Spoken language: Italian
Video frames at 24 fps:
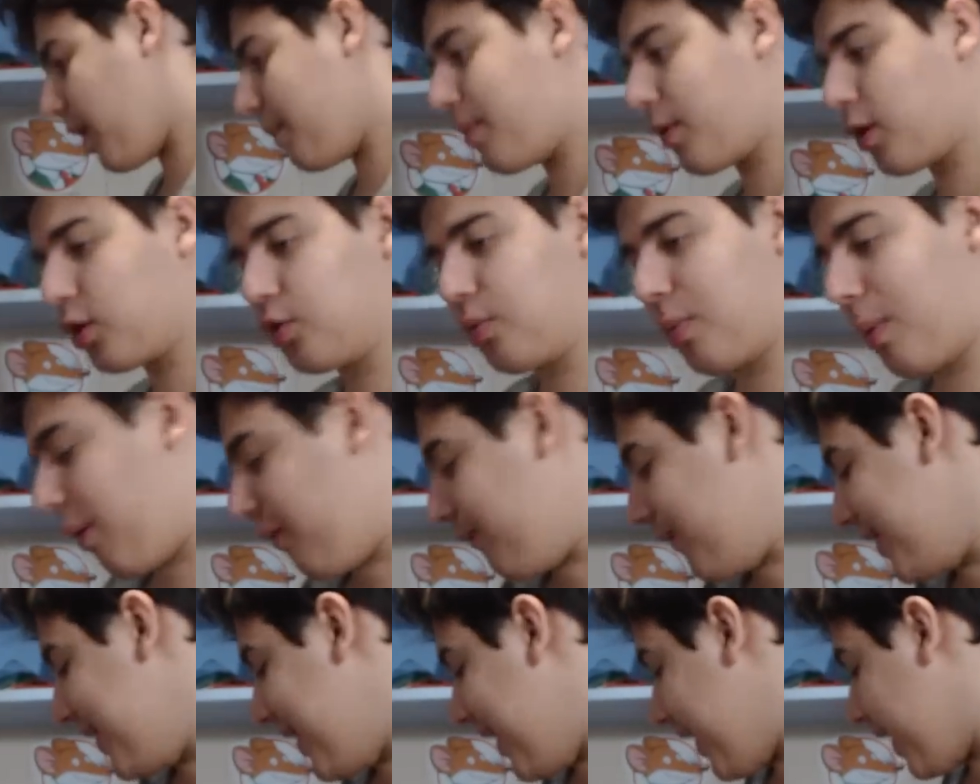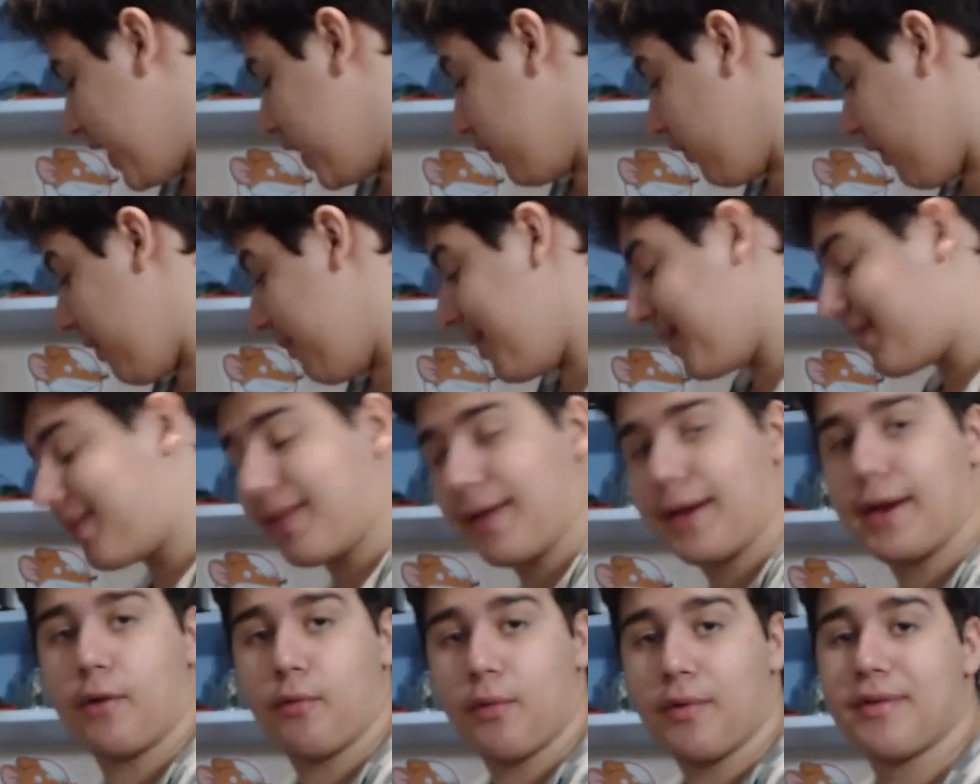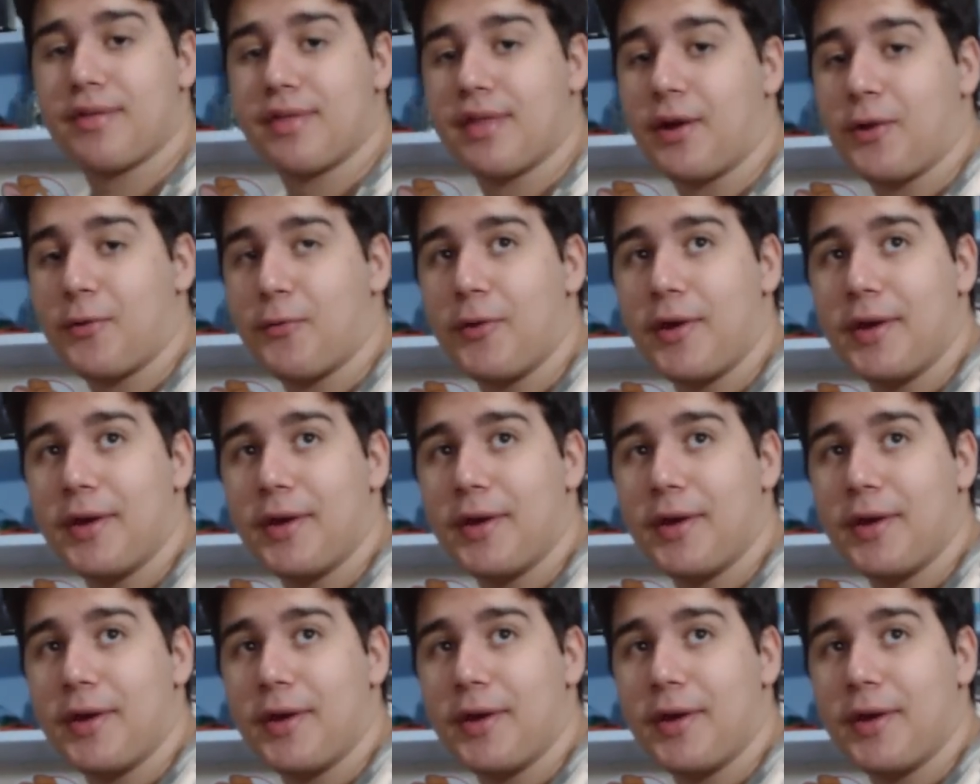Ora, però, dobbiamo vedere dove mettere questa